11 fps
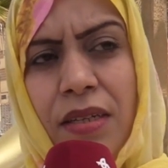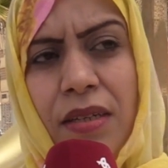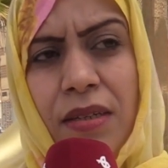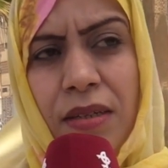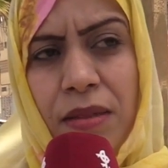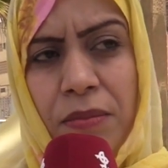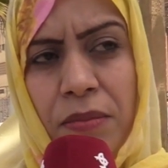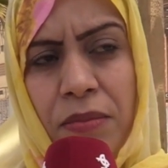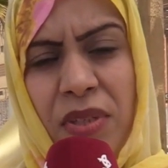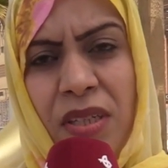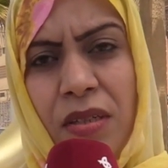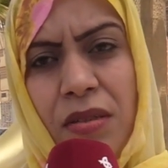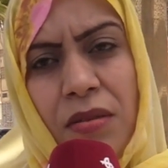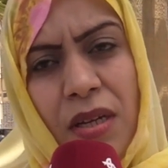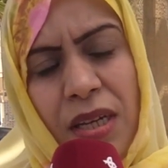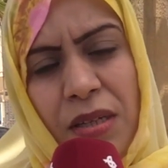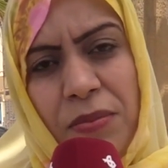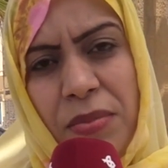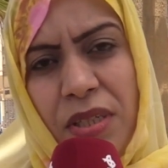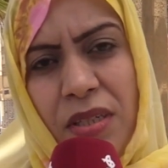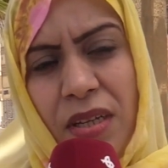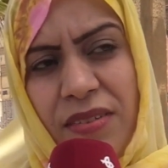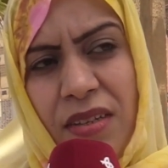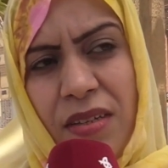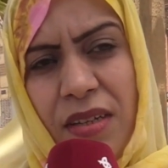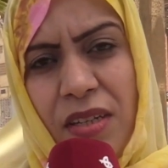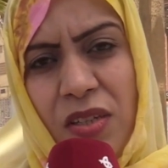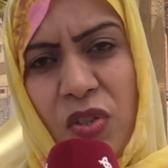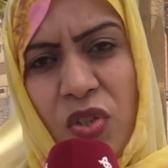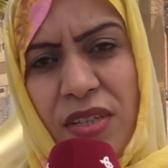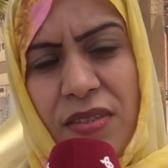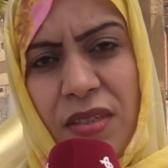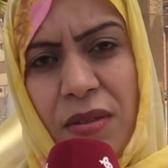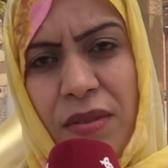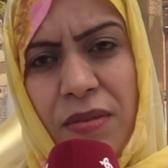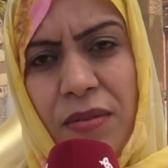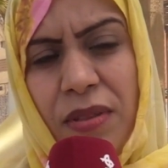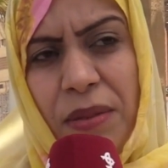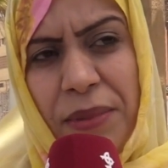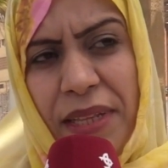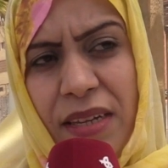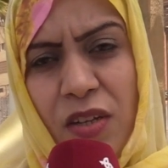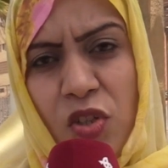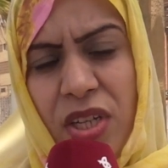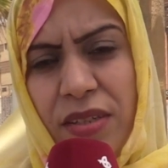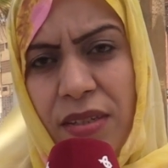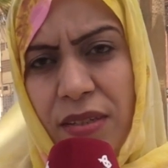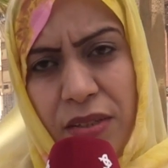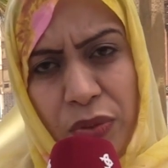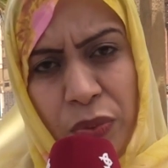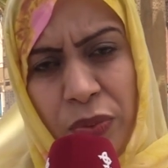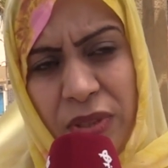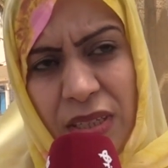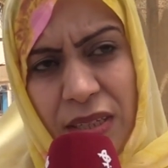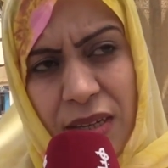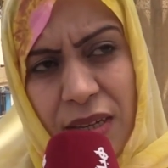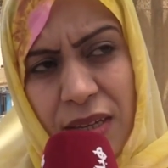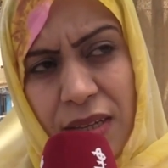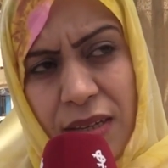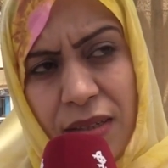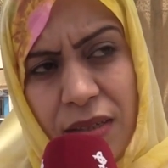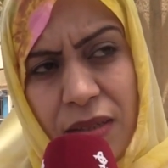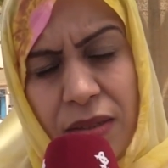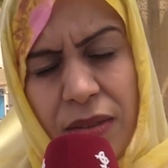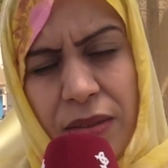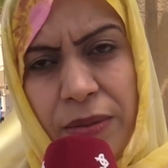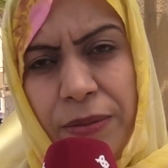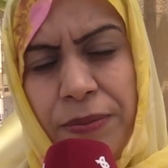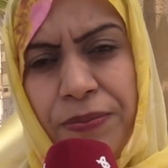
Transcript: آه، من عقب منين حصلنا على الإجازة الحال رجعنا للعيون آه،